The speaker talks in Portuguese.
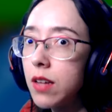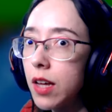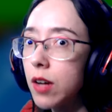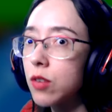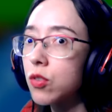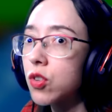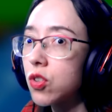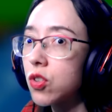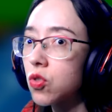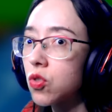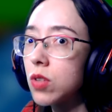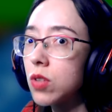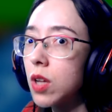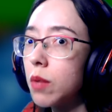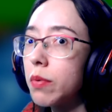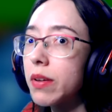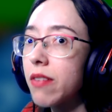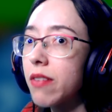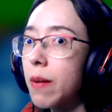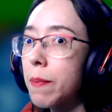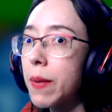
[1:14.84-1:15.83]
É um
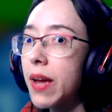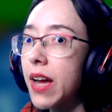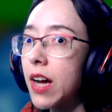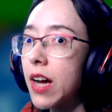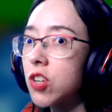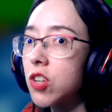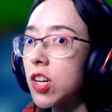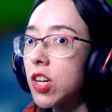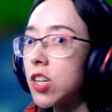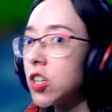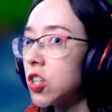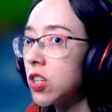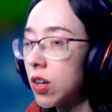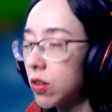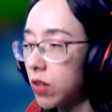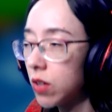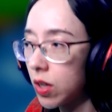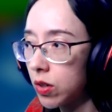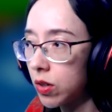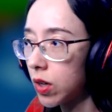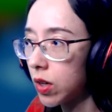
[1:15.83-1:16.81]
tsunami que vai pegar a gente. Não,
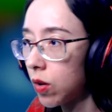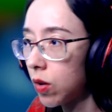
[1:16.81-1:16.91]
não, não,